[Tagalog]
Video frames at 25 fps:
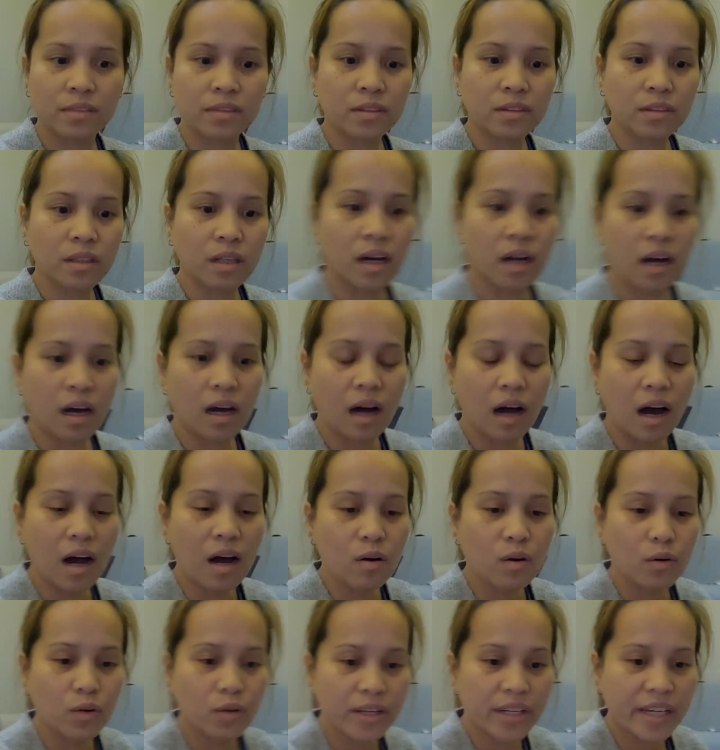Huriyet.
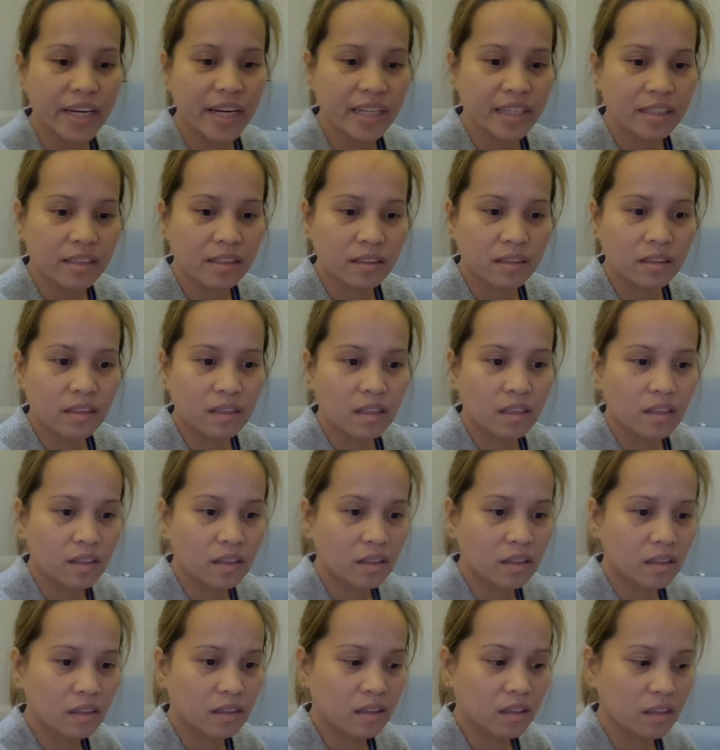Ah, Huriyet.
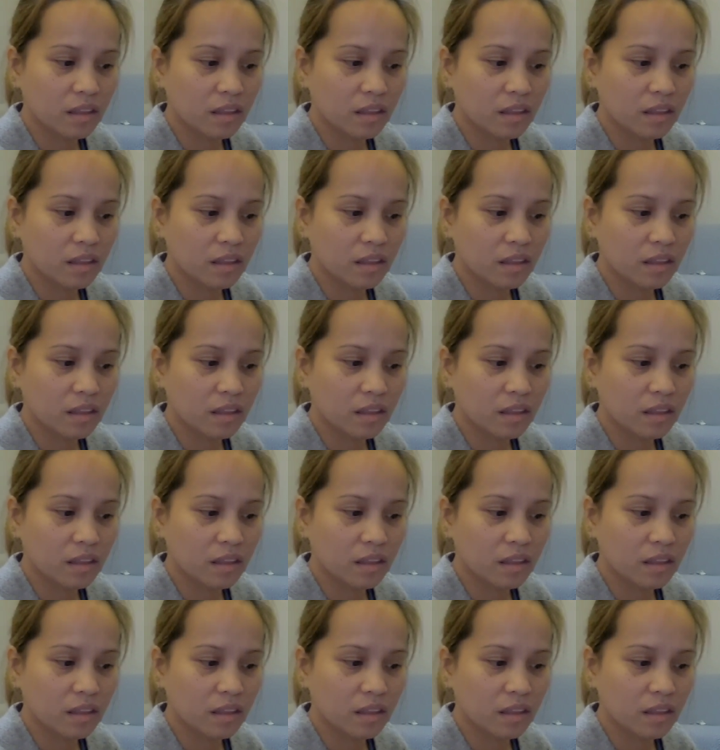Huriyet,